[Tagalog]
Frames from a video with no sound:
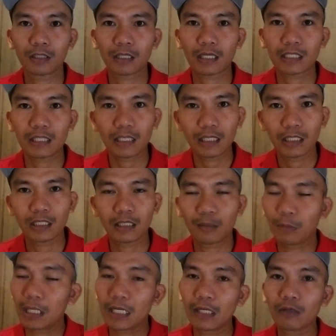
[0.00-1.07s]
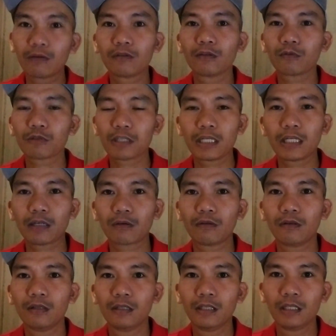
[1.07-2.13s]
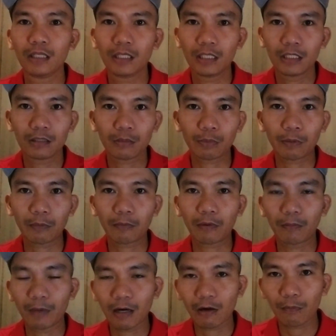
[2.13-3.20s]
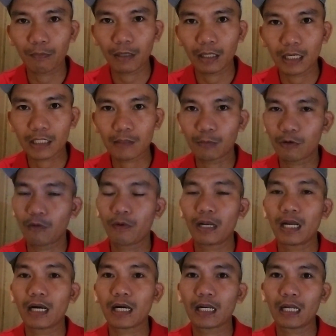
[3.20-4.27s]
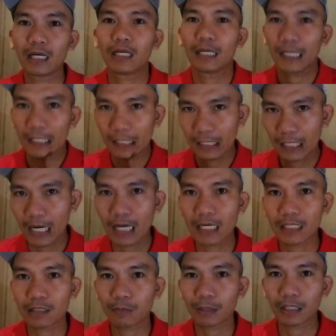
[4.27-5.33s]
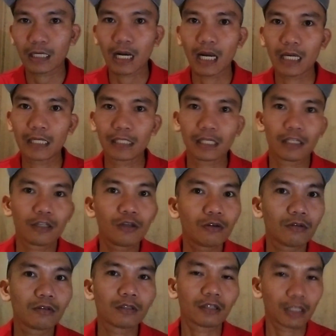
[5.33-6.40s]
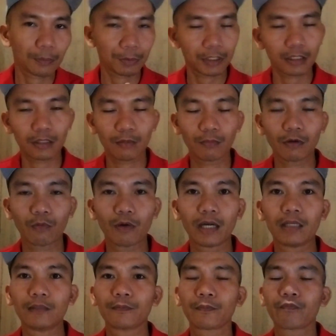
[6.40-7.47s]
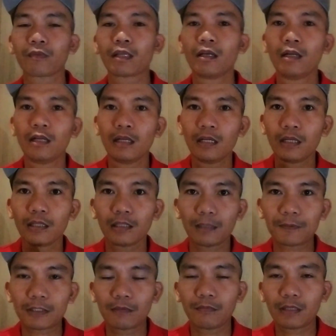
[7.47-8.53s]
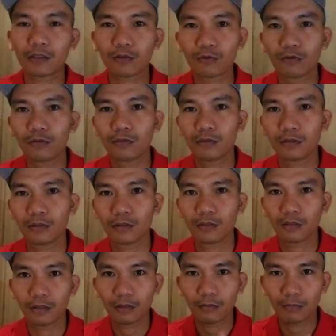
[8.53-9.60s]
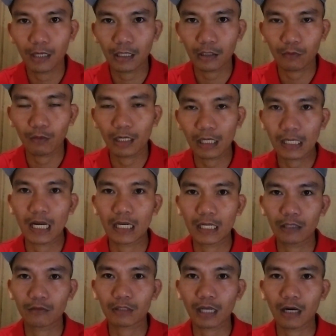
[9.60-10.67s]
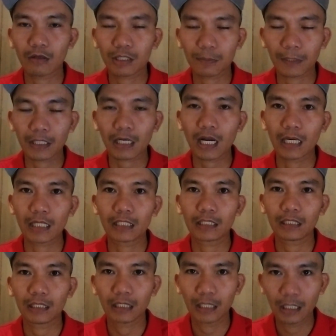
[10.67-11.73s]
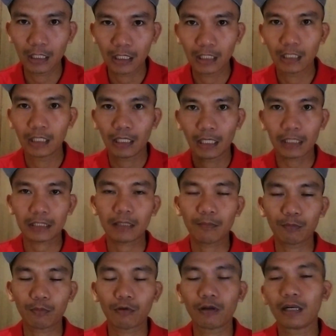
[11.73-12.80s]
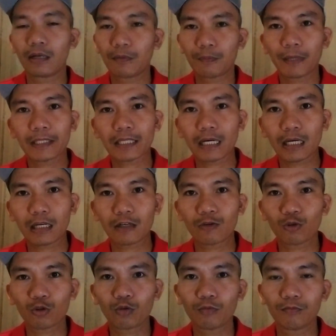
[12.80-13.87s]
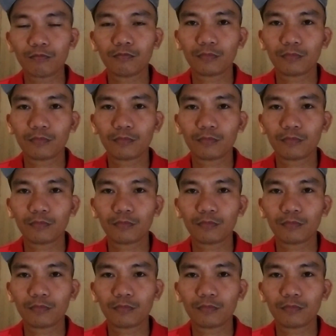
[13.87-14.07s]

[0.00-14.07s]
Kasi iba na yung kusinero. Siyempre magbabago yung panglasa mo, walang ka ng gana sa pagkain. Yan yung tips number one. Tips number 2, bakit walang gana yung tao sa pagkain? Example, lipasan ka ng gutom.